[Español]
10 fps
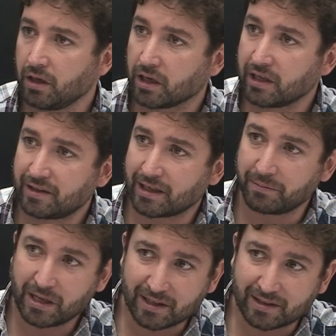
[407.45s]
Gente que
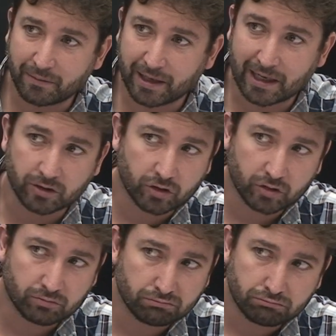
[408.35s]
viene
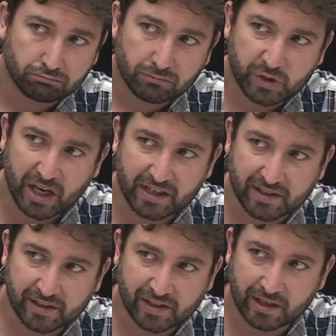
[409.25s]
trabajando
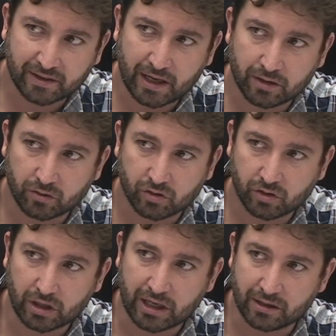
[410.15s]
seis, siete
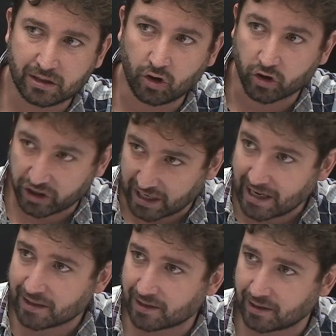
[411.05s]
años en
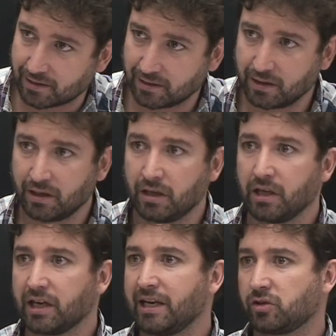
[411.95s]
ordenanzas
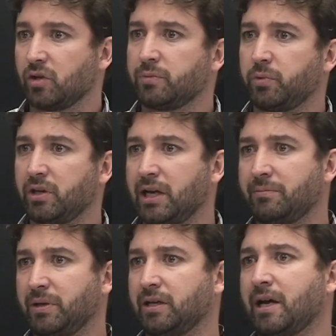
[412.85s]
que la ciudad podría
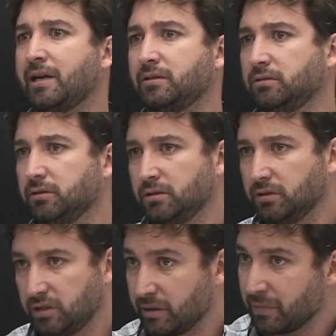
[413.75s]
aplicar
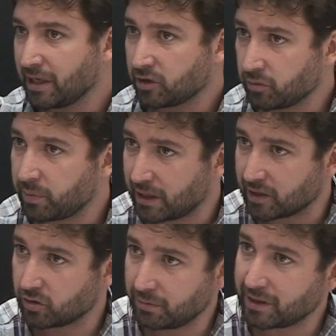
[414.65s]
de inmediato para
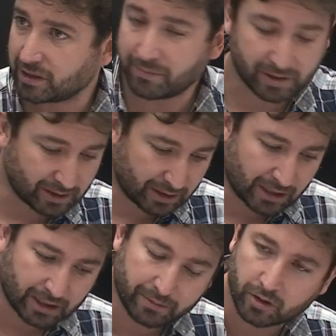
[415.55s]
resolver temas que
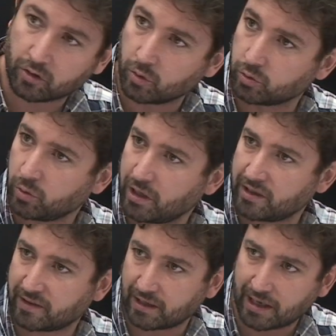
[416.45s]
tienen que ver con cultura en
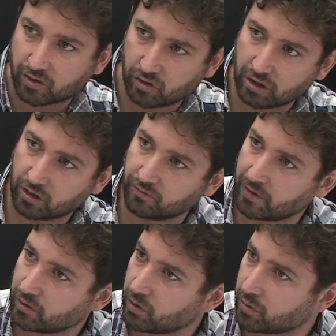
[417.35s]
este caso y con
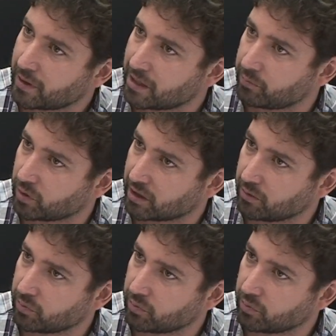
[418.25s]
fauna urbana, por ejemplo.